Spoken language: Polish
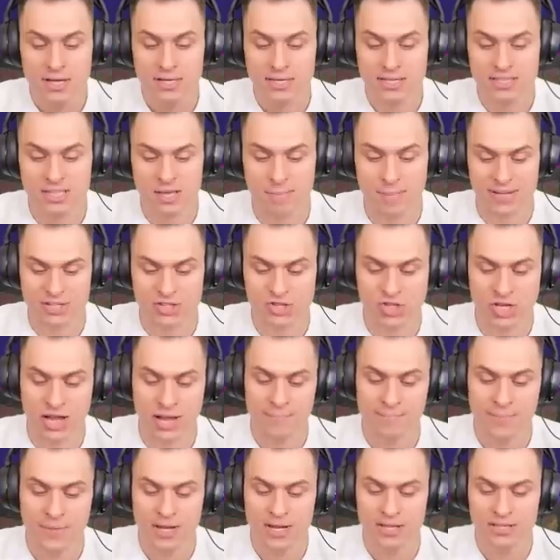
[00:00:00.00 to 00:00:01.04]
I zobaczcie,
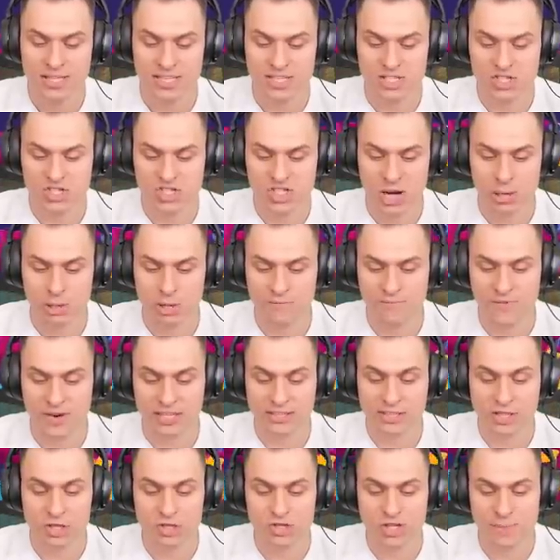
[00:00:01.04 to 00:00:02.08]
te strzały
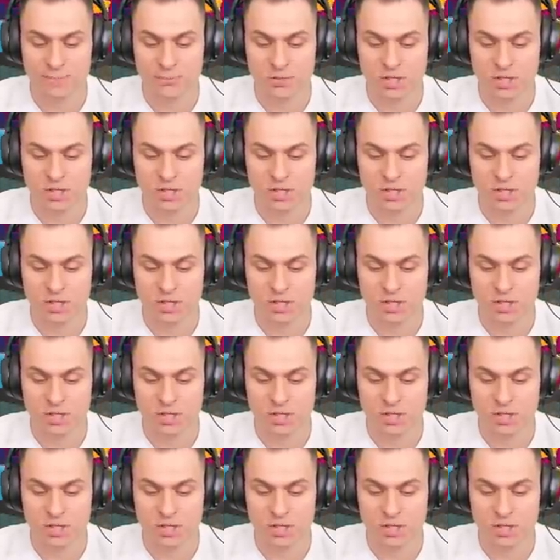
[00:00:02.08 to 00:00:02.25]
faktycznie